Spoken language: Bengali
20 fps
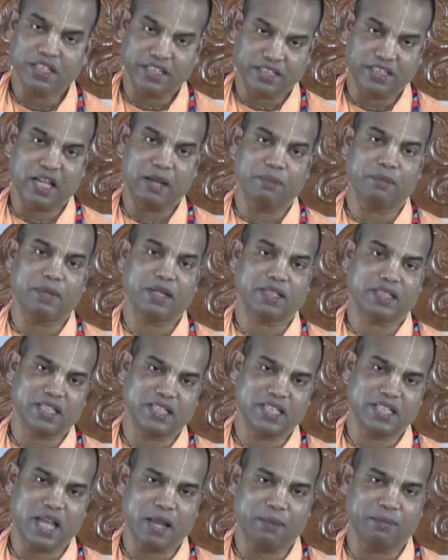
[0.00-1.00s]
রীতা
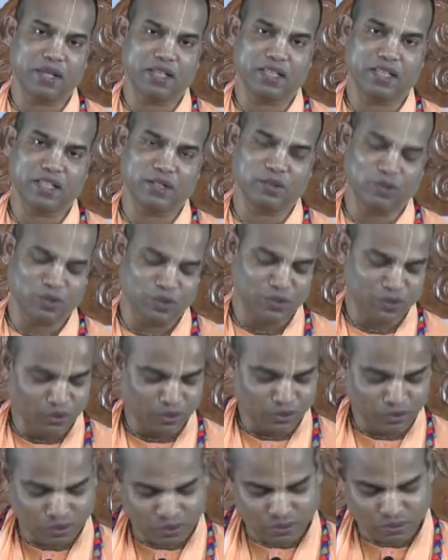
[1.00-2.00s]
মাতাজি আপনাদের
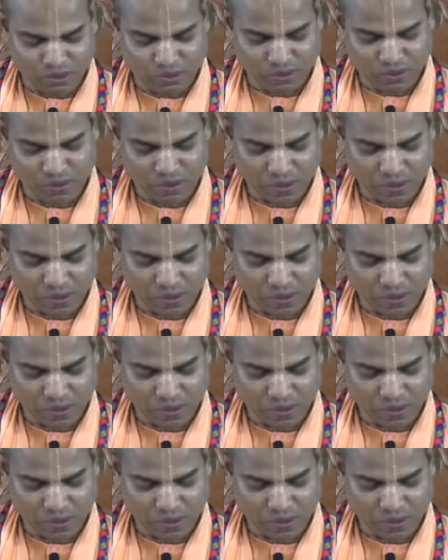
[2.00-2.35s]
অনুরোধ করব